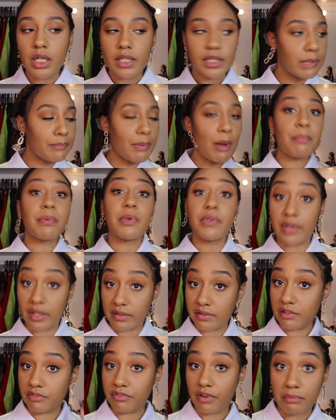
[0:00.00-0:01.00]
des peuples
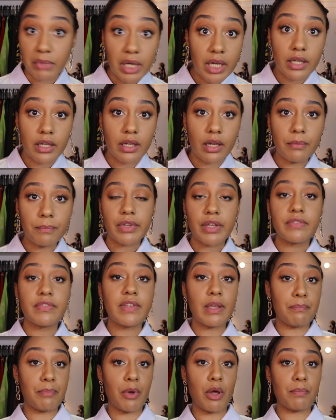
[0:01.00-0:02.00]
natifs américains,
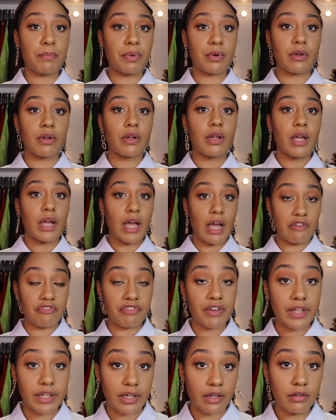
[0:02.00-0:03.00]
des peuples
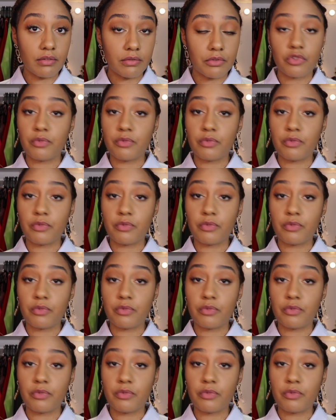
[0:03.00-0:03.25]
africains,